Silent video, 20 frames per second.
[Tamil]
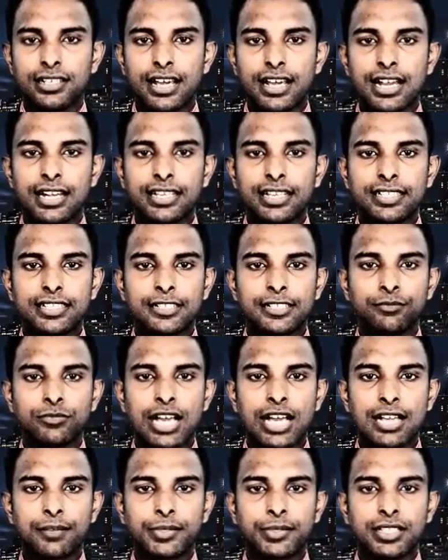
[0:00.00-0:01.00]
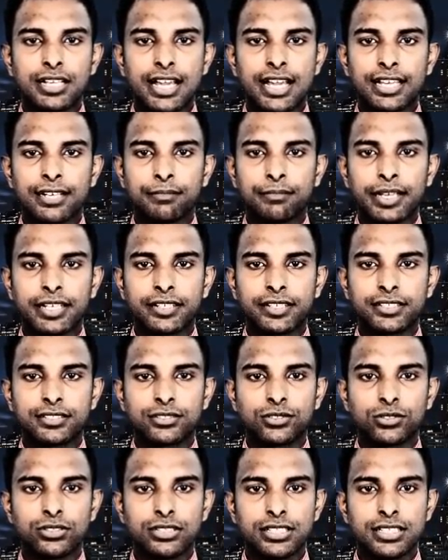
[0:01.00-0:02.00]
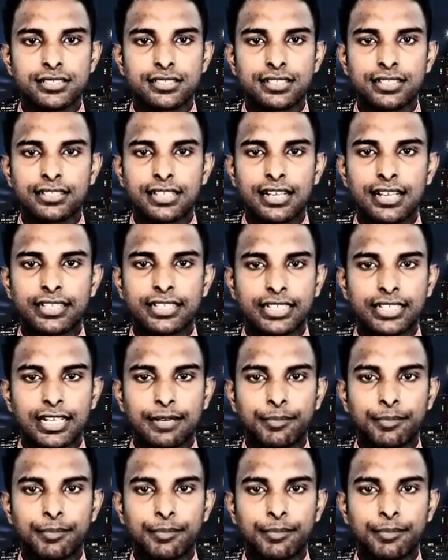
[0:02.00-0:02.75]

நாளைய தினம் நாற்பதனாயிரம் மெட்ரிக் டன் டீசல் தாங்கிய